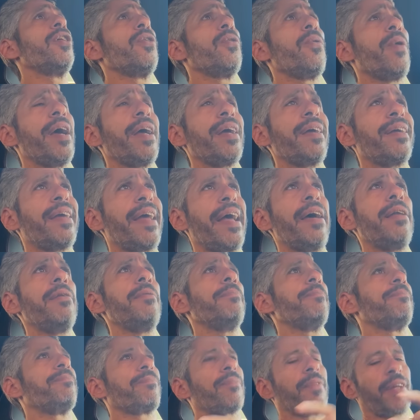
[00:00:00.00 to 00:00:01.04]
وان
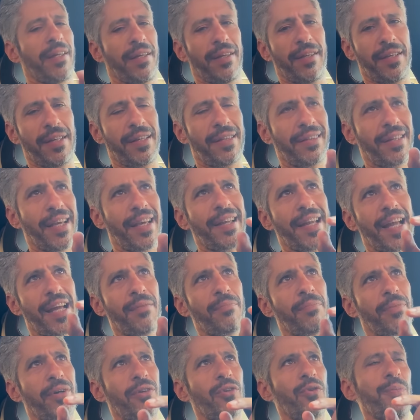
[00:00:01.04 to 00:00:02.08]
كان
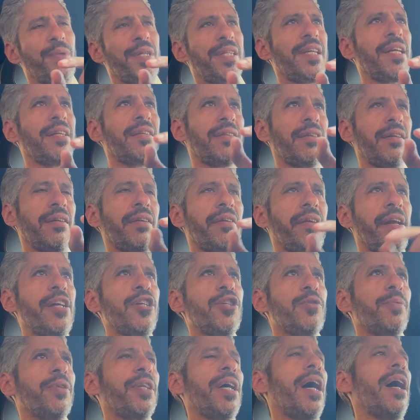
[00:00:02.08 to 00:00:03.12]
التايكان برضو بالذات
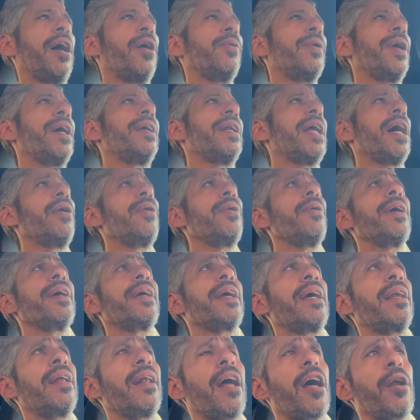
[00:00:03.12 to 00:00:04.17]
الرينج بتاعها قليل قوي وان
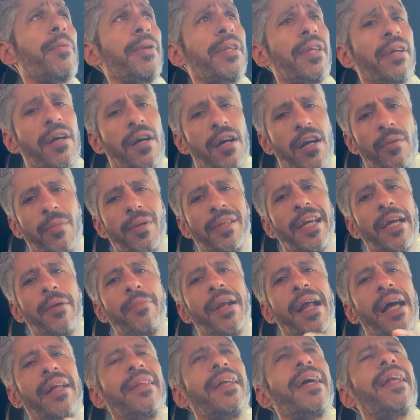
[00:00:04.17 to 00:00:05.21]
كان العربيه الكهرباء
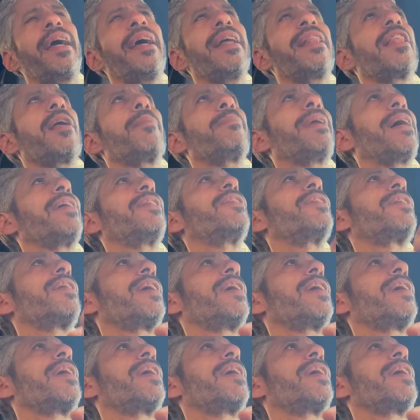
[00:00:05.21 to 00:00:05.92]
دايما عندها الحته بتاعت